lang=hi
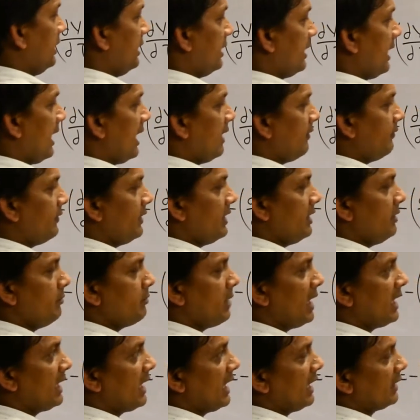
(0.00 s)
डेल वी
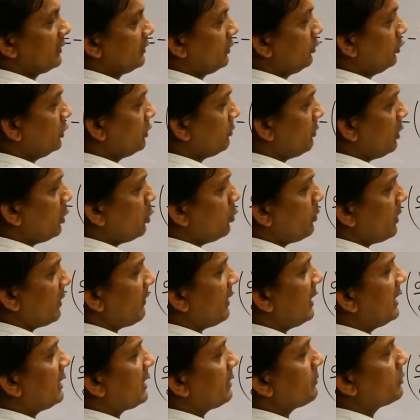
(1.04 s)
बाई डेल एस तो इसमें ऊपर
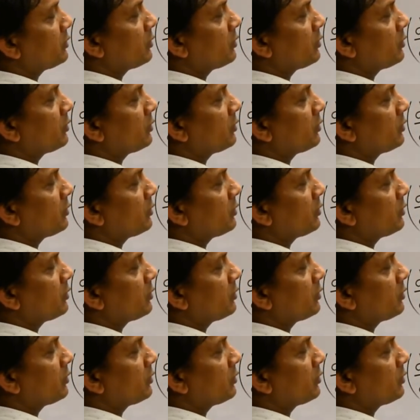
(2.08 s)
वाली टर्म्स